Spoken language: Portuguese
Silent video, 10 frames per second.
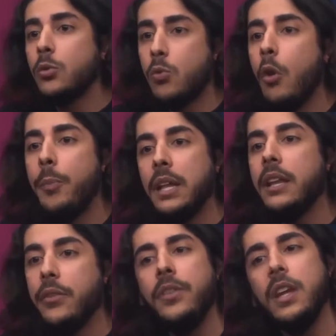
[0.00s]
O corpo ia
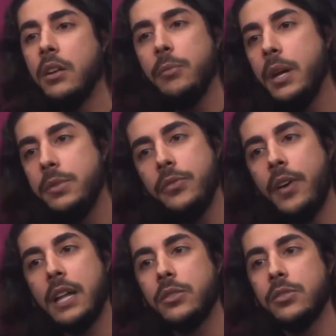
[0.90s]
definhando mesmo, de
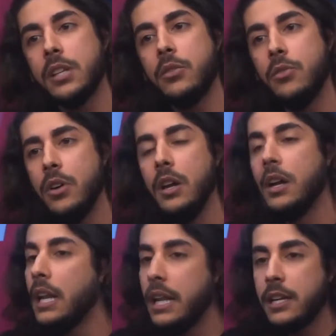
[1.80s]
fato, sacou?
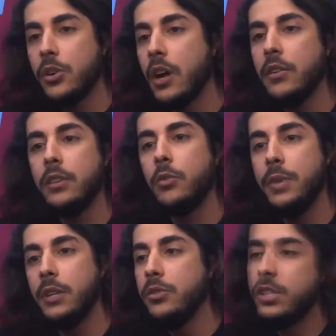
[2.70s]
Galera que jogava
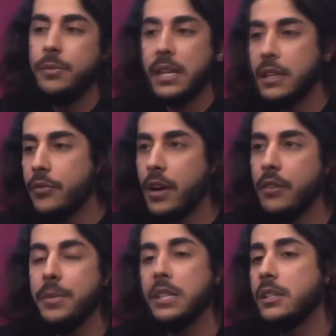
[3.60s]
comigo no time até
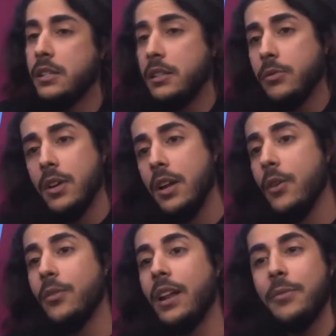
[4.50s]
ficava meio assim, eu
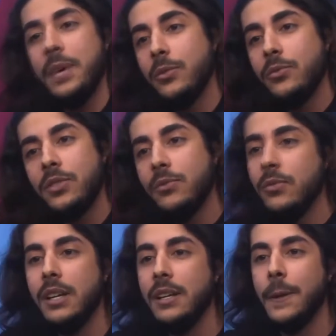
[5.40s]
falava, mano,
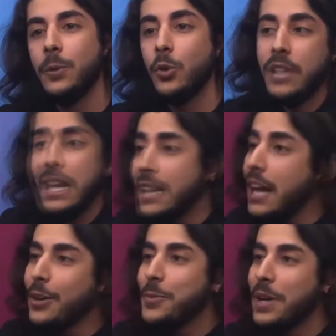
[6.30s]
tô
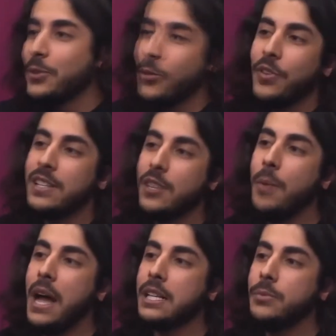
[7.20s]
tentando, mano, tô fazendo o
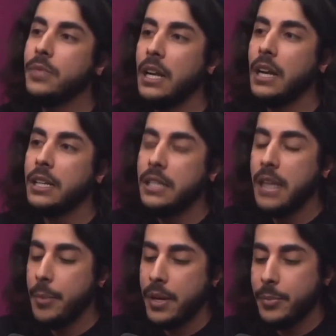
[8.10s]
máximo, tá ligado? Que
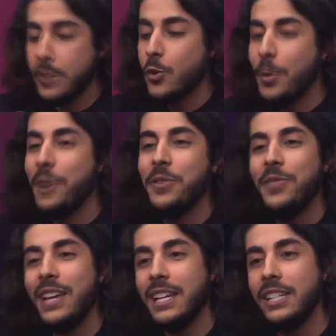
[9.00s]
dá pra, pra
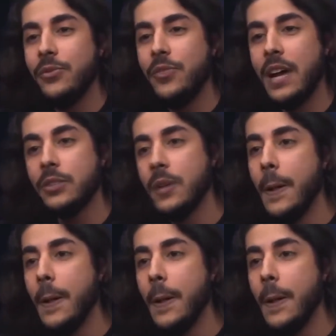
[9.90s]
sobreviver aqui, de fato.